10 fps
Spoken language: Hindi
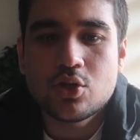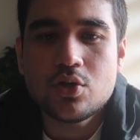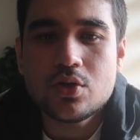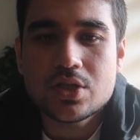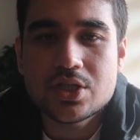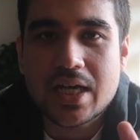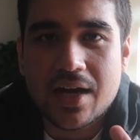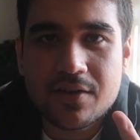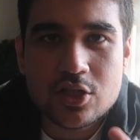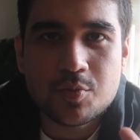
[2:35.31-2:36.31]
तो
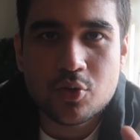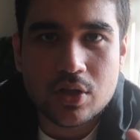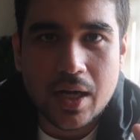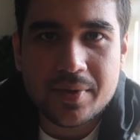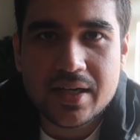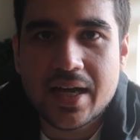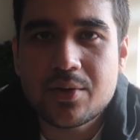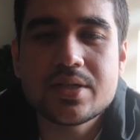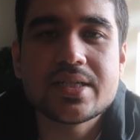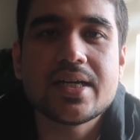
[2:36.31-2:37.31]
जावा जो प्रोग्रामिंग
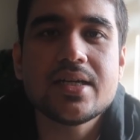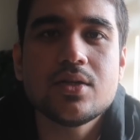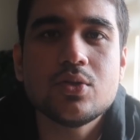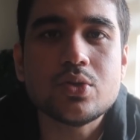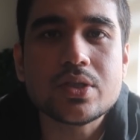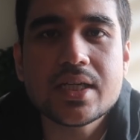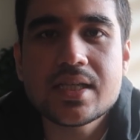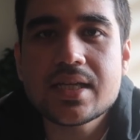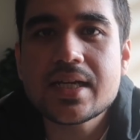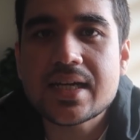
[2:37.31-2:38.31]
लैंग्वेज है उसके
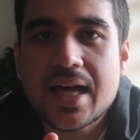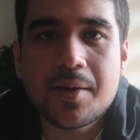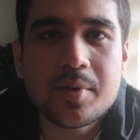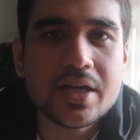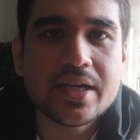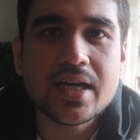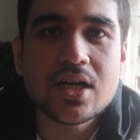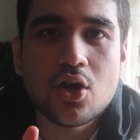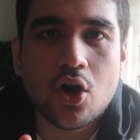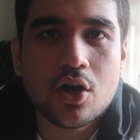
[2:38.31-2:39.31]
अंदर एक लाइब्रेरी
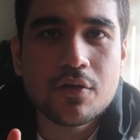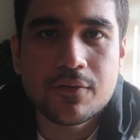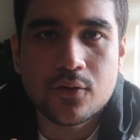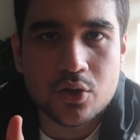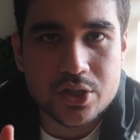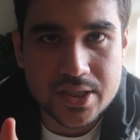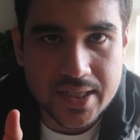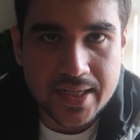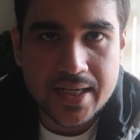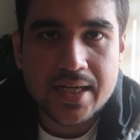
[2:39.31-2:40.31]
है लॉग फोर
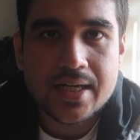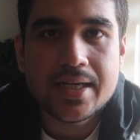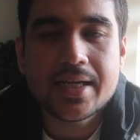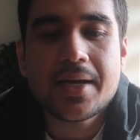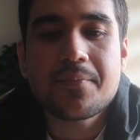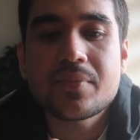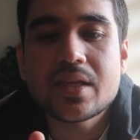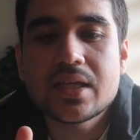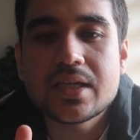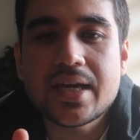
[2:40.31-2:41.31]
जे ठीक है
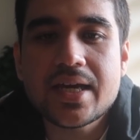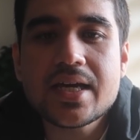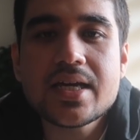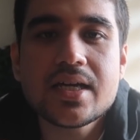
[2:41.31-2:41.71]
ये